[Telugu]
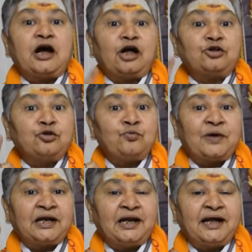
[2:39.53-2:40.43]

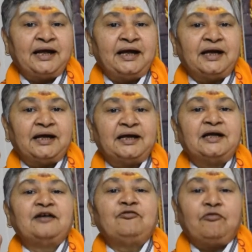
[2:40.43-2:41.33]
అందువల్లే
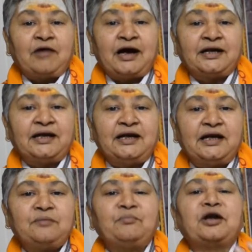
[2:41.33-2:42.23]
వారిని
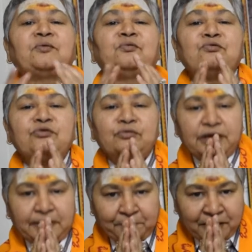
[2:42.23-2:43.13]
మనము
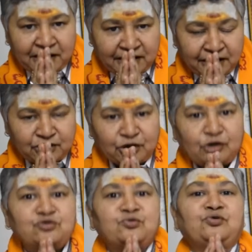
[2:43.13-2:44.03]
ఇప్పటికీ
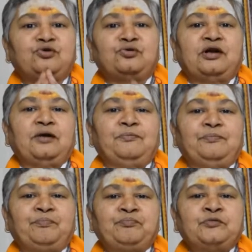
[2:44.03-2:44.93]
తలుచుకుంటున్నాము
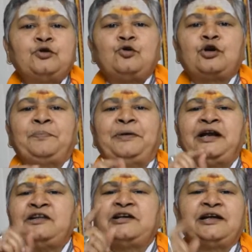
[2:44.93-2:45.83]
ఒక
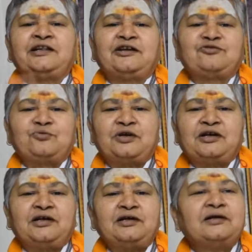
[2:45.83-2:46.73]
పెళ్ళి జరిగితే
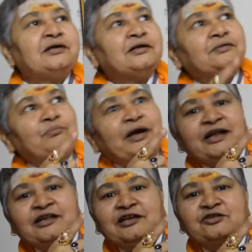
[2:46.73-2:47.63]
చూడండి
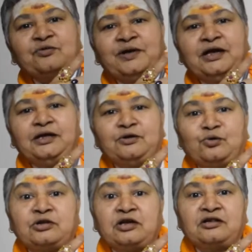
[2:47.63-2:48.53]
బయటికి తీసుకువెళ్ళి
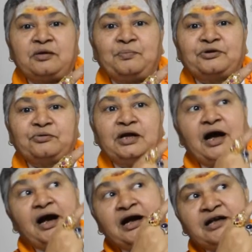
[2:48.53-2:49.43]
నూతన దంపతుల్ని
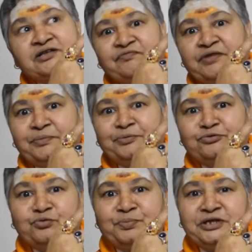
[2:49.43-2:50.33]
ఆకాశం వైపు
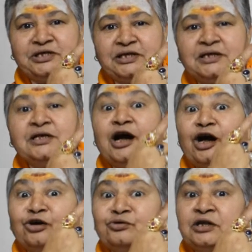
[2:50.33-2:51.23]
చూపించి
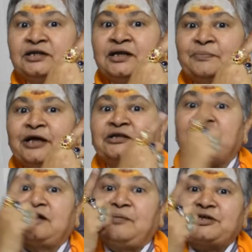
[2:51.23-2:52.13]
అరుంధతి
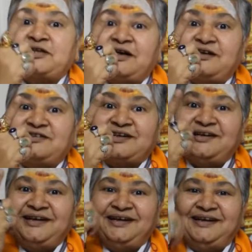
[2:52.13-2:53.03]
మాతకు
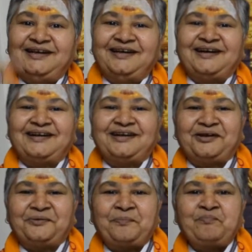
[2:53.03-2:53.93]
నమస్కరించండి
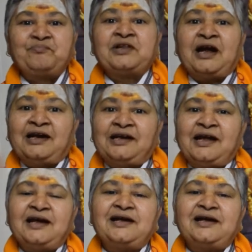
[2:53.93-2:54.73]
అంటారు అంటే